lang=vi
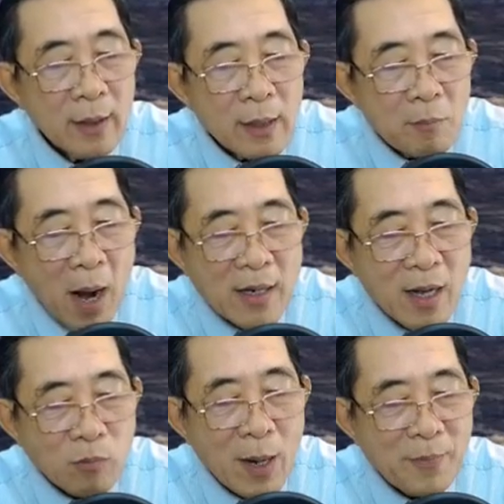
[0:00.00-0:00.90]
Mẫn
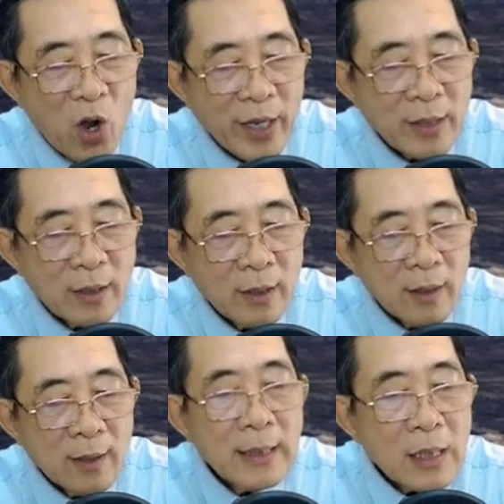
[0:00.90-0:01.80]
Ngọc Lâm nói,
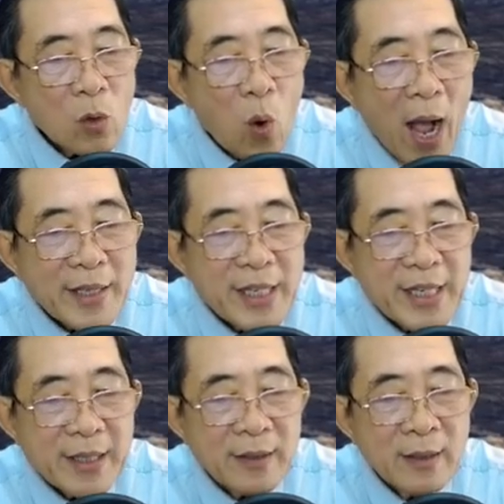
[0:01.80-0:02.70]
quả
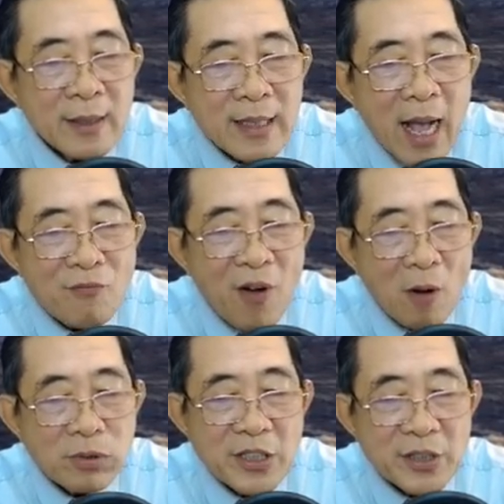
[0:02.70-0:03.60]
nhiên, căn
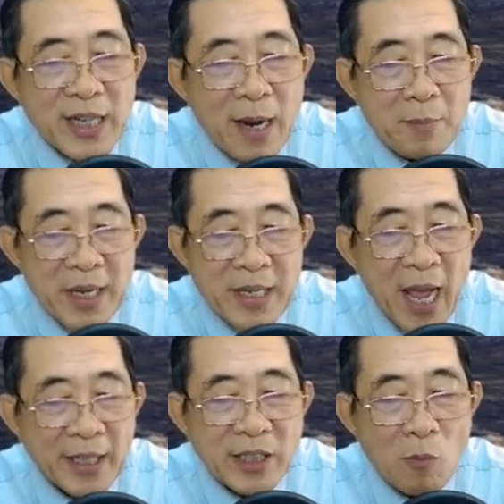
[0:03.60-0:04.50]
phòng được trang bị
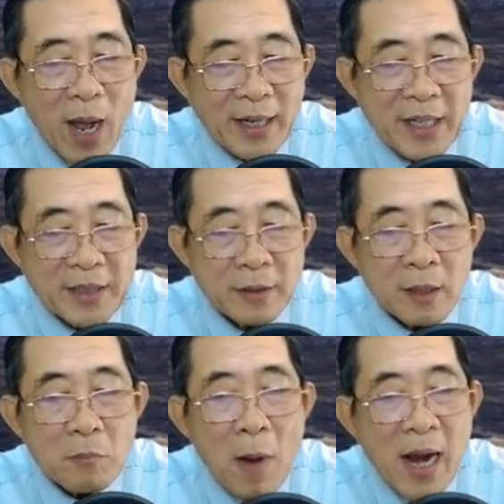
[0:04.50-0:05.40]
hệ thống an ninh
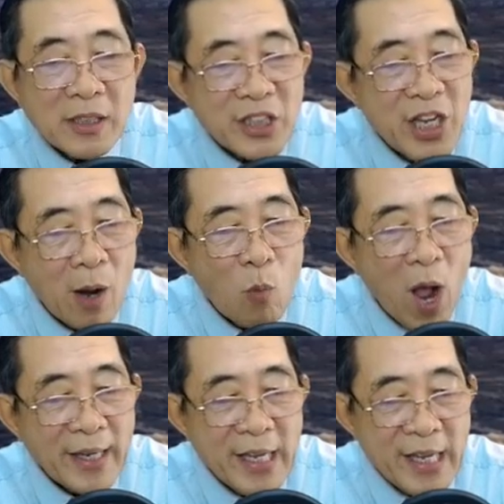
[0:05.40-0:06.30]
bằng tia hồng
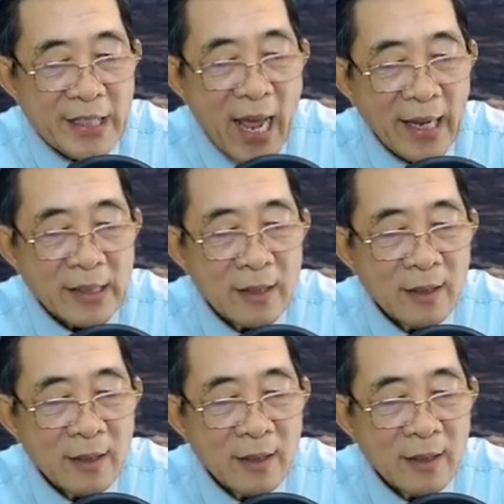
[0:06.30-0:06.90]
ngoại hiện đại.